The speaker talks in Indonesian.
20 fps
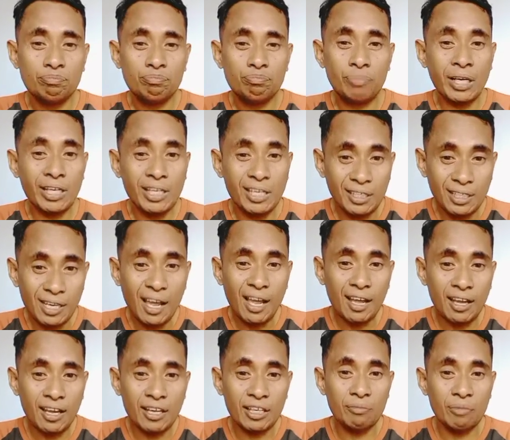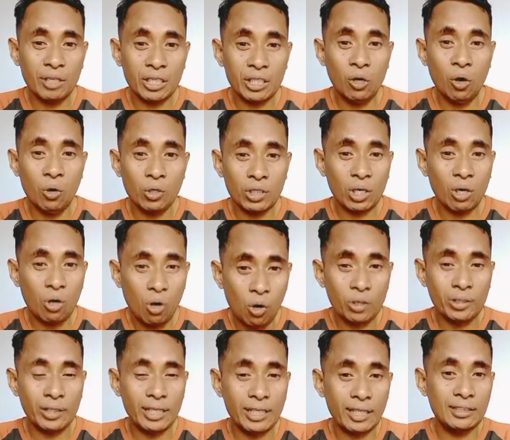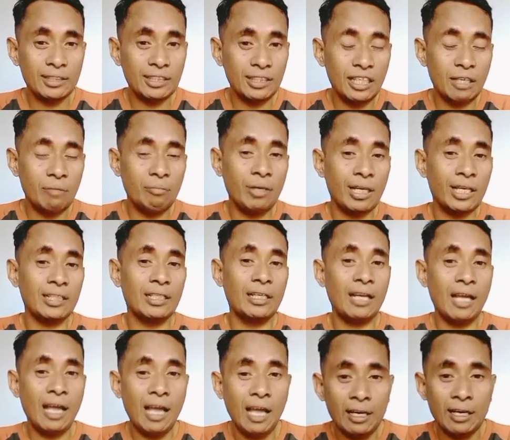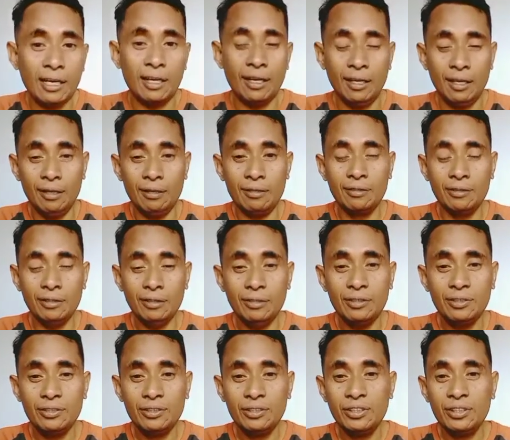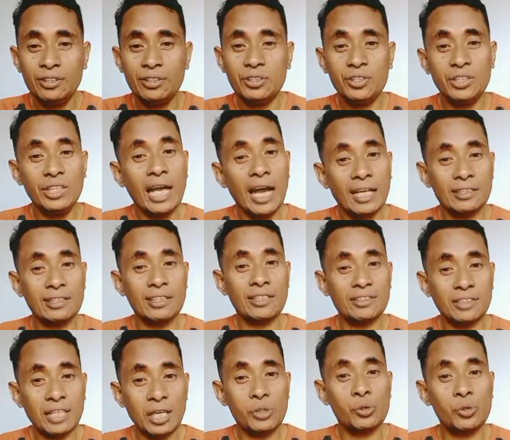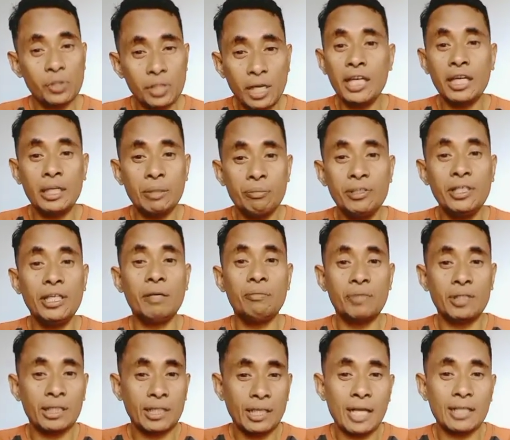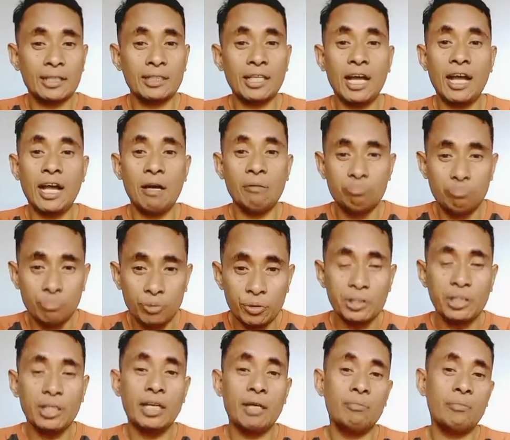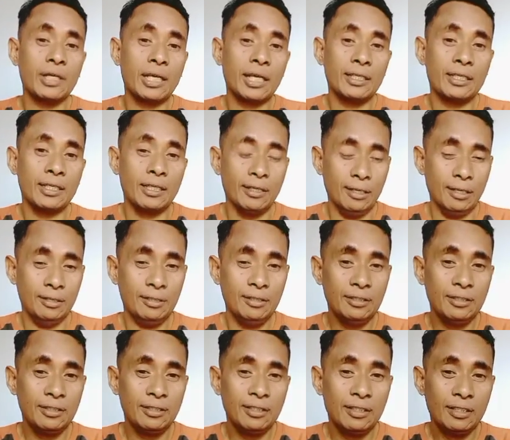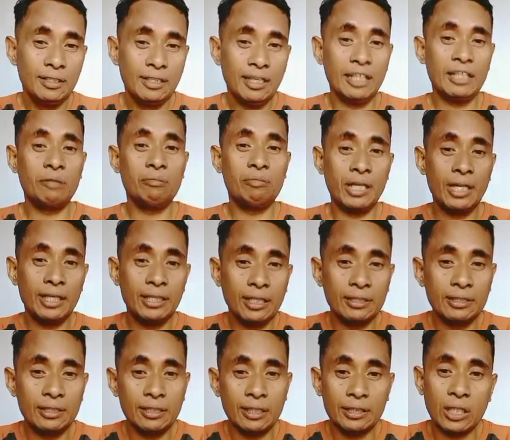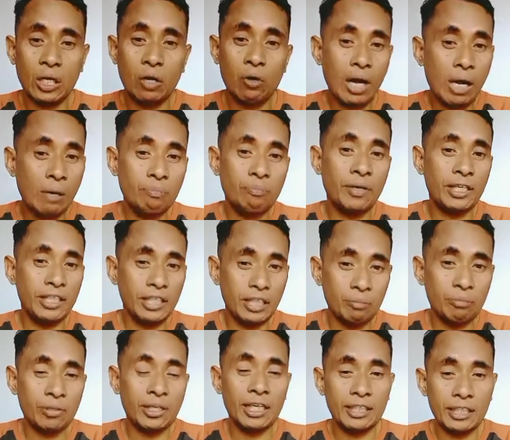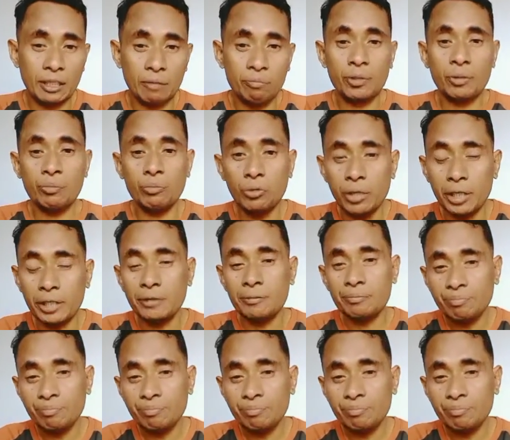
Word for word: penghinaan bagi orang-orang yang tidak mengenal Allah. Di atas kayu salib dia berkata, ampunilah mereka. Karena mereka tidak tahu apa yang mereka perbuat.